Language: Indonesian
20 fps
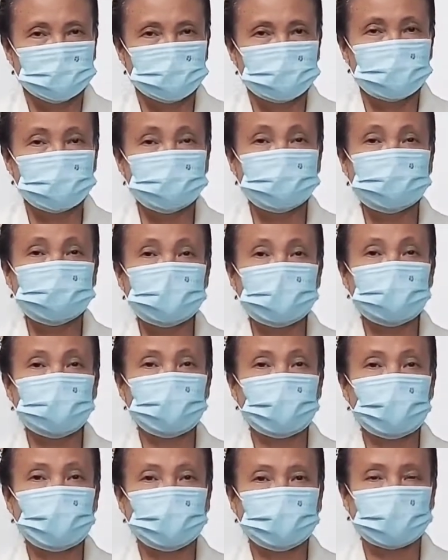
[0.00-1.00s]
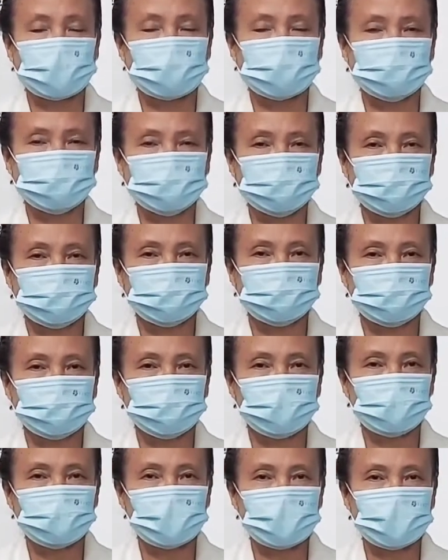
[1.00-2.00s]
setiap orang
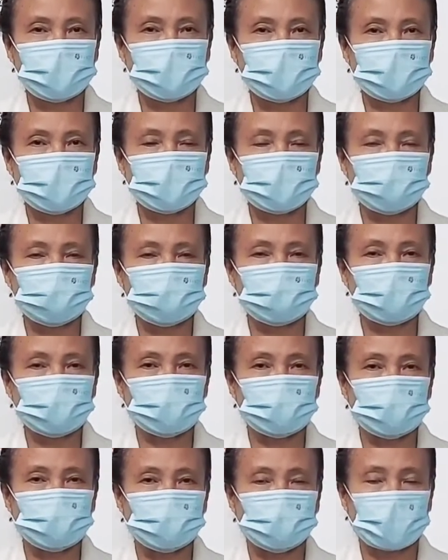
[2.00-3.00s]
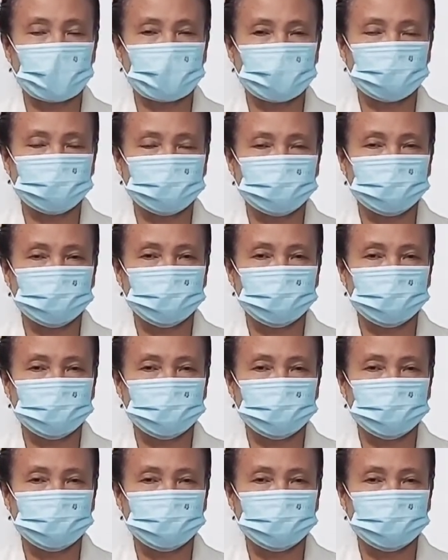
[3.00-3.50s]
memiliki pergumulan